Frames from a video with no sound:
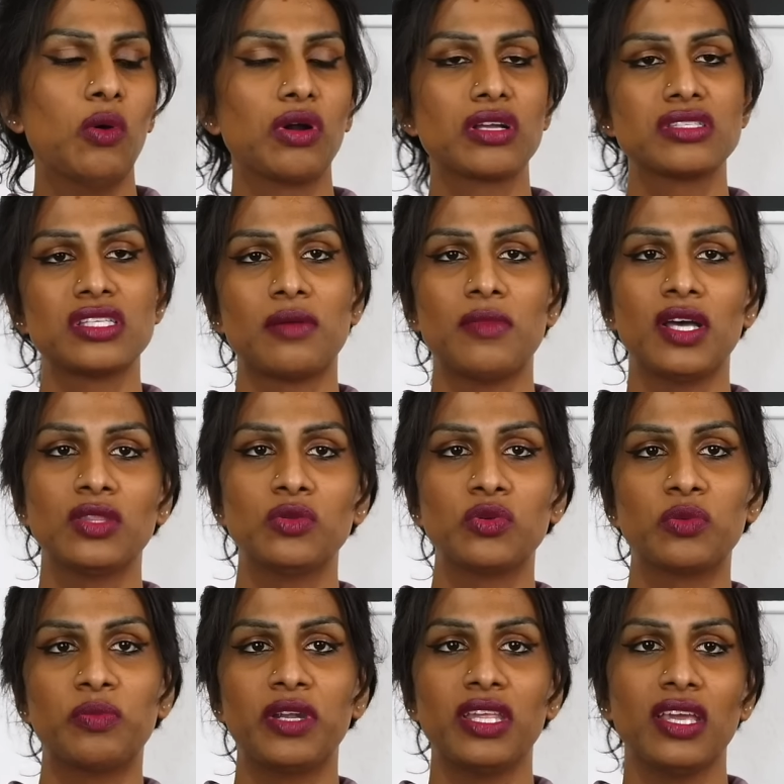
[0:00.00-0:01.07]
உங்கள் ஜமாத்
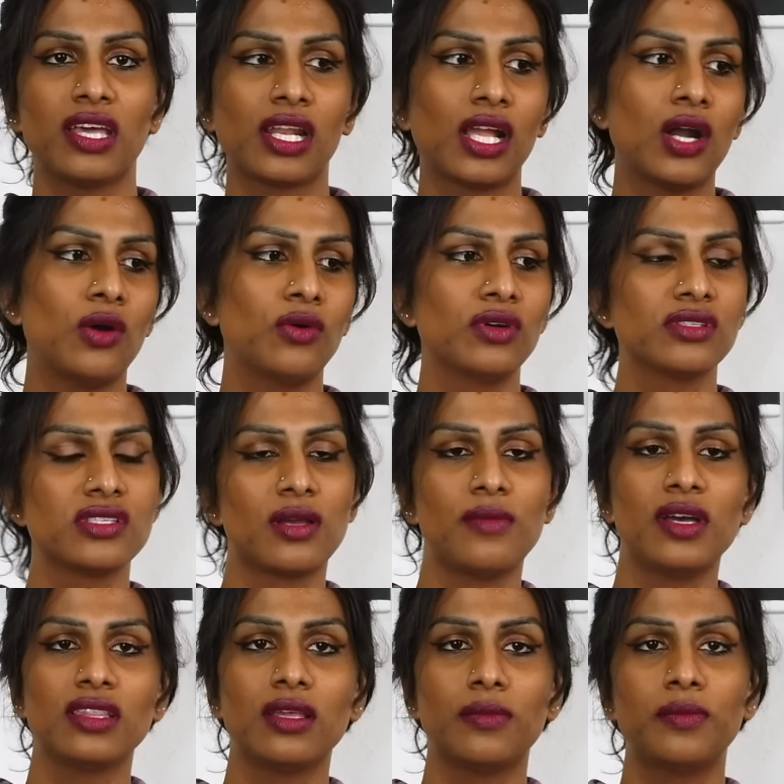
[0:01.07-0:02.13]
உருப்படியாக இருக்கா உங்கள்
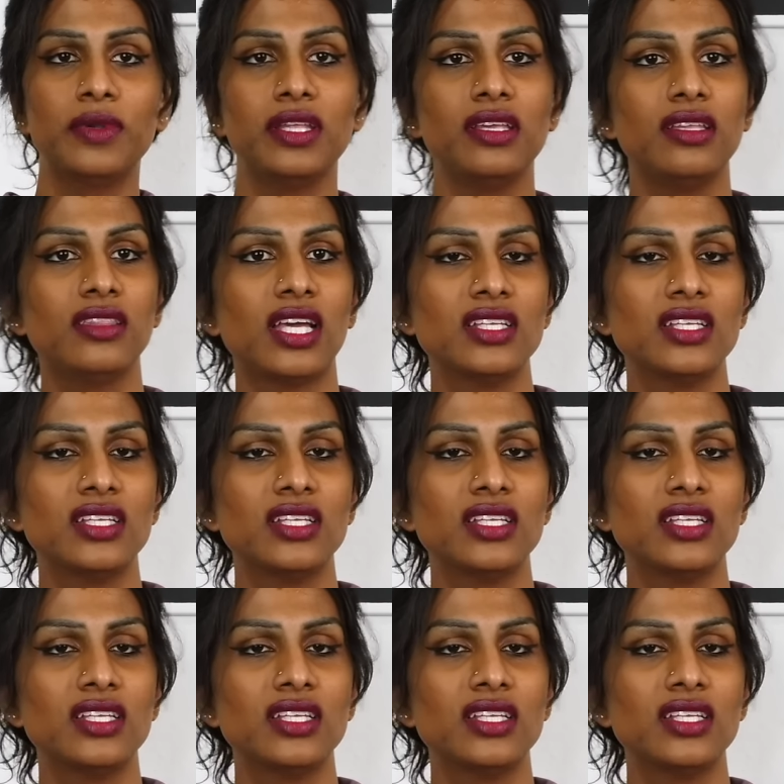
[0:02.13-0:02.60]
ஜமாத் அப்படி